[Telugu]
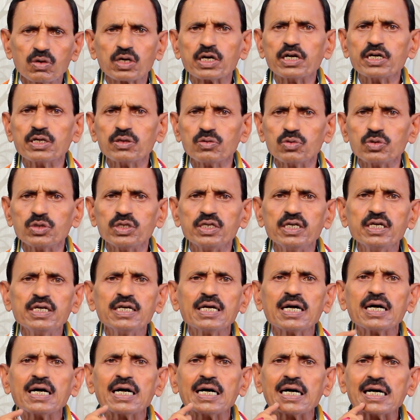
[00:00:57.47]
ఒకటి ఉంది
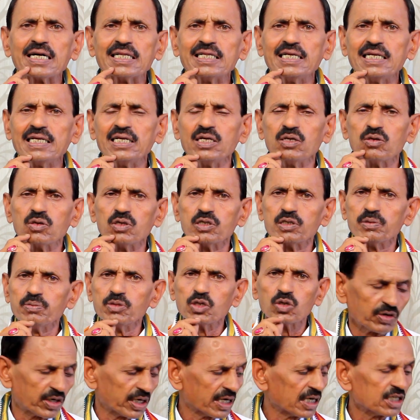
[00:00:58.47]
అది ఈరోజు
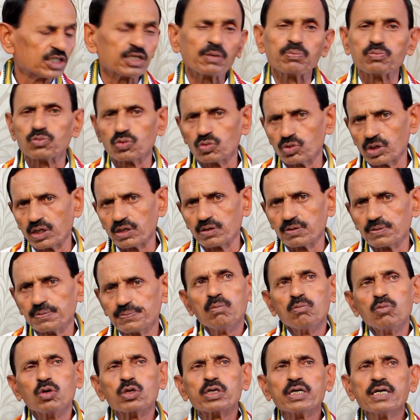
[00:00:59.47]
వివరంగా చెప్తున్నాను
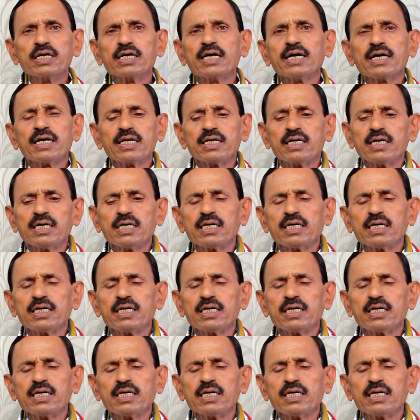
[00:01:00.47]
ముఖ్యంగా